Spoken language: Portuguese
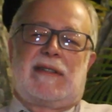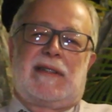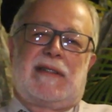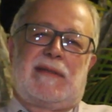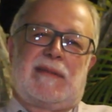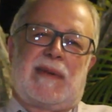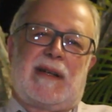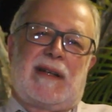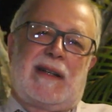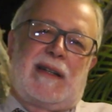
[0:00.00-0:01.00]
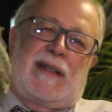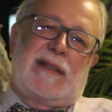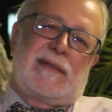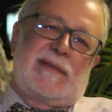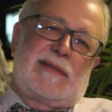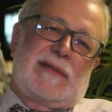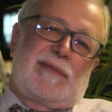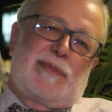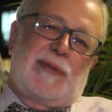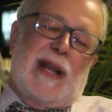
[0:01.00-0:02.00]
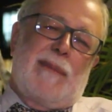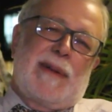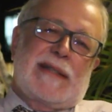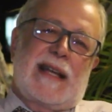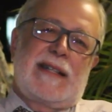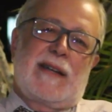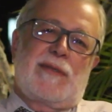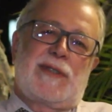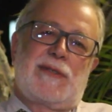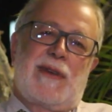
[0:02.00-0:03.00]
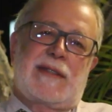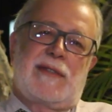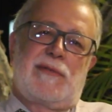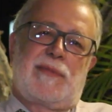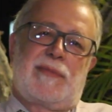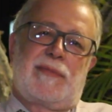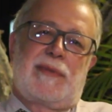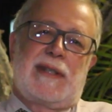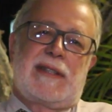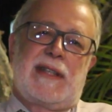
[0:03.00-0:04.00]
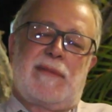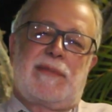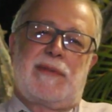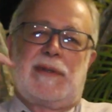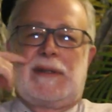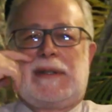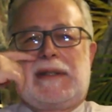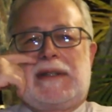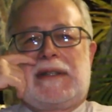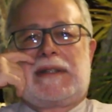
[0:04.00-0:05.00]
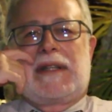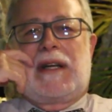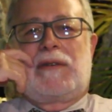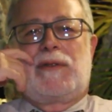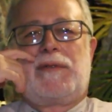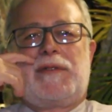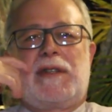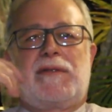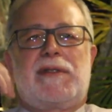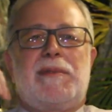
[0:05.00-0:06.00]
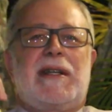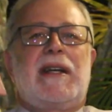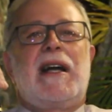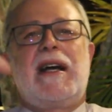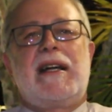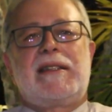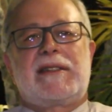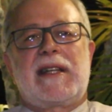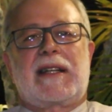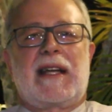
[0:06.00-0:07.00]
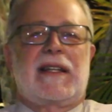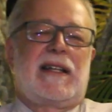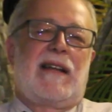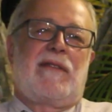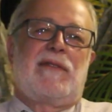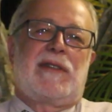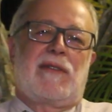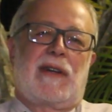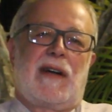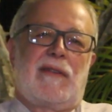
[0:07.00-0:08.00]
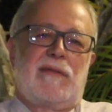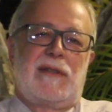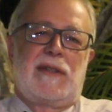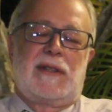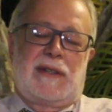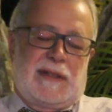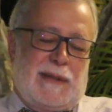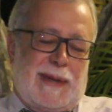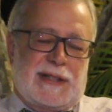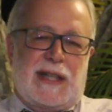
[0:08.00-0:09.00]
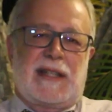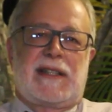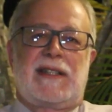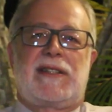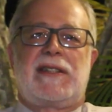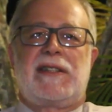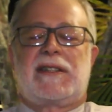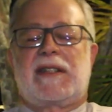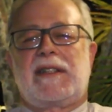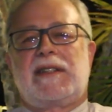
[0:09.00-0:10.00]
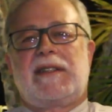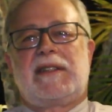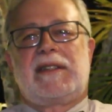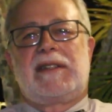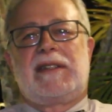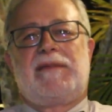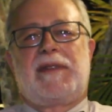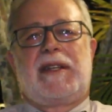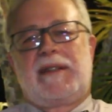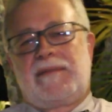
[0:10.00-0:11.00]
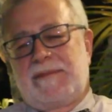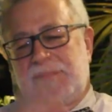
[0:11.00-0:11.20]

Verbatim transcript: É uma, por lá passaria a continuação por exemplo, da rodovia dos imigrantes, aquela que leva ao litoral da Baixada Santista. Enfim.